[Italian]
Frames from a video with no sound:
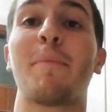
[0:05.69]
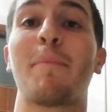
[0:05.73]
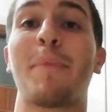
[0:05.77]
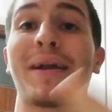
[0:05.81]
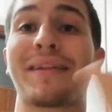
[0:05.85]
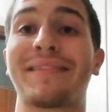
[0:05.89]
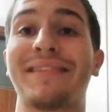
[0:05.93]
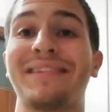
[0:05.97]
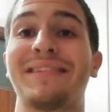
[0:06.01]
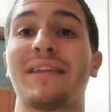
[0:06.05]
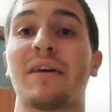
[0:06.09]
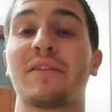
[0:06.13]

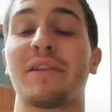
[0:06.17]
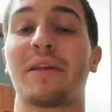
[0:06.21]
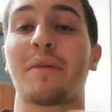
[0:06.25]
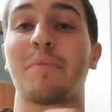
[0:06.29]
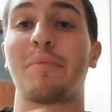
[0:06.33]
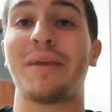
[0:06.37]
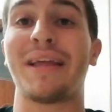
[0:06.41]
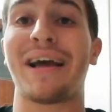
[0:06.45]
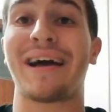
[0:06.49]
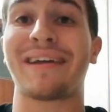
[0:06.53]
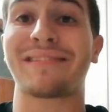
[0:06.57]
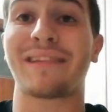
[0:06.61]
partita
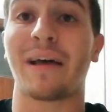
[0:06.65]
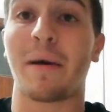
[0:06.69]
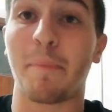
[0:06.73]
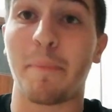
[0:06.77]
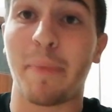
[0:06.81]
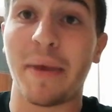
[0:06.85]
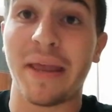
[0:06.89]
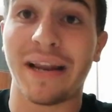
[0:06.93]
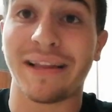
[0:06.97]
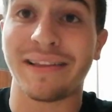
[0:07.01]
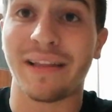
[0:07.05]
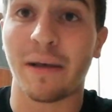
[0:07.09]
terminata
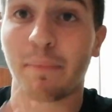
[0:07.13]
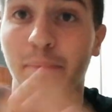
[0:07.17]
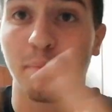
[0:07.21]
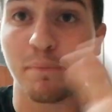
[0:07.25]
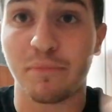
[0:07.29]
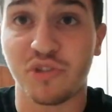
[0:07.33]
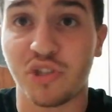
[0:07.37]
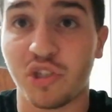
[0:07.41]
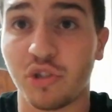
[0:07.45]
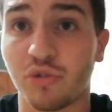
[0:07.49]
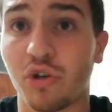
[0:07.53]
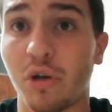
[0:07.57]
appena da
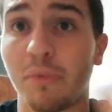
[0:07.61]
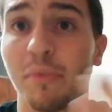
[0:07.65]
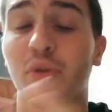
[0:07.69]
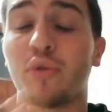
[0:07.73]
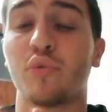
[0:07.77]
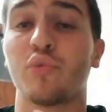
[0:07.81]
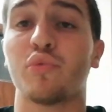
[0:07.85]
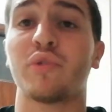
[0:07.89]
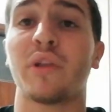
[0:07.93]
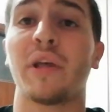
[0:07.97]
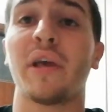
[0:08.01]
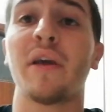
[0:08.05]
5
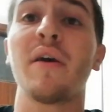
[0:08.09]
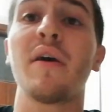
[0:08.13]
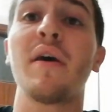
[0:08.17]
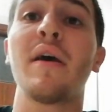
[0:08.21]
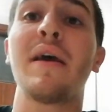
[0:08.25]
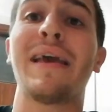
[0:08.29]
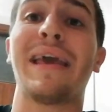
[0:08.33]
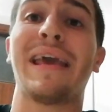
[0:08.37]
minuti